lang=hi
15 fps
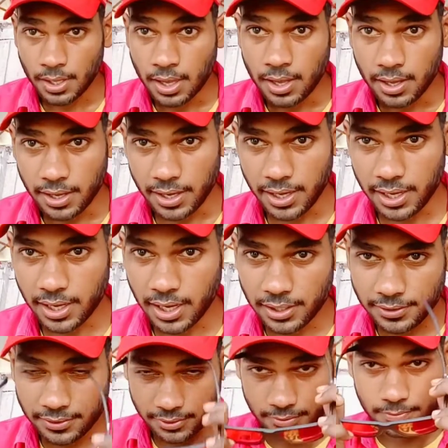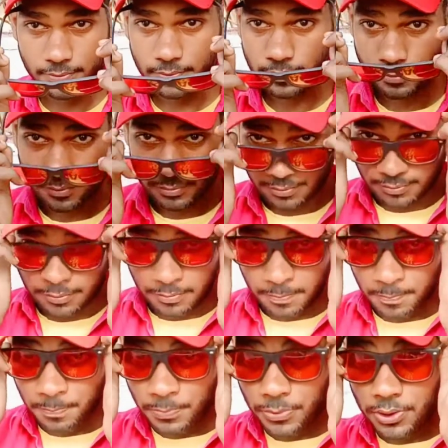है गाइस
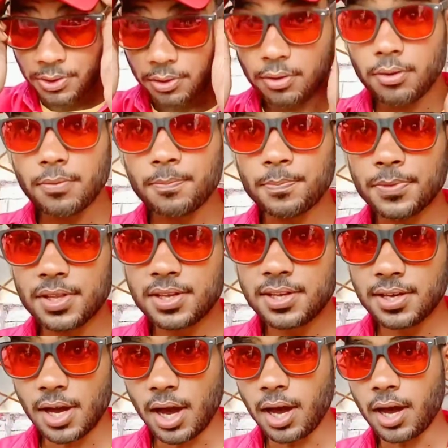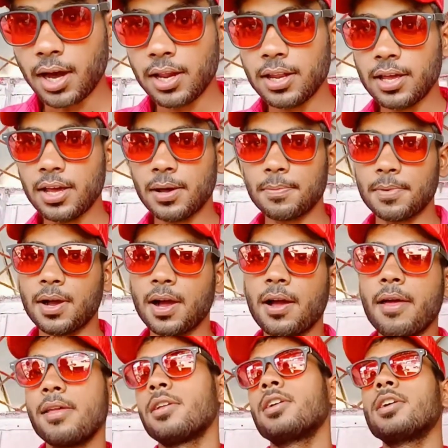तो क्या हाल है आपका
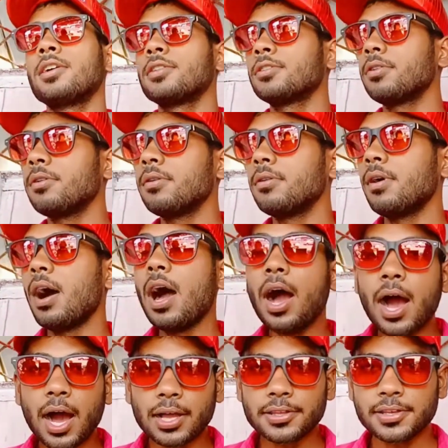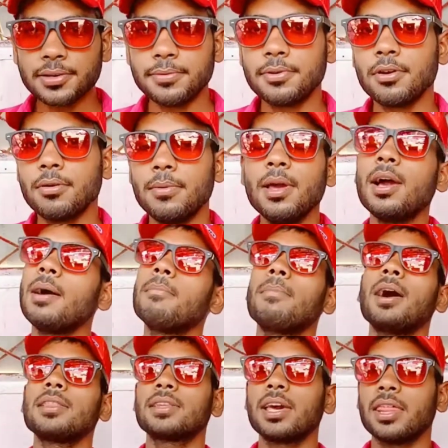तो आज की वीडियो में हम बात
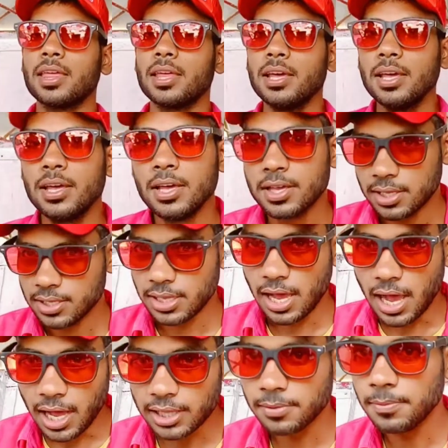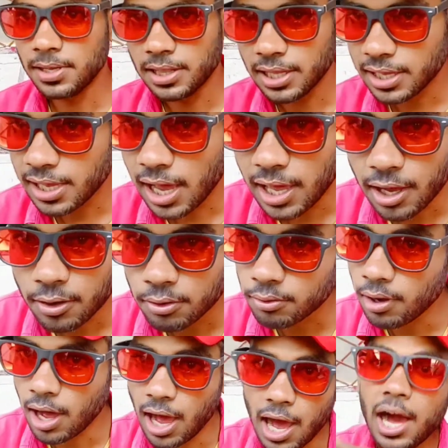करेंगे कि आज मैं लेके आया हूँ
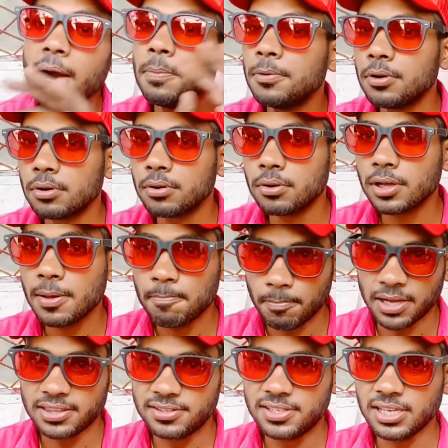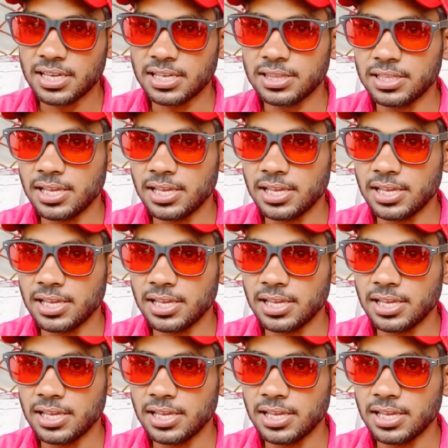आप लोगों के बच्चे के लिए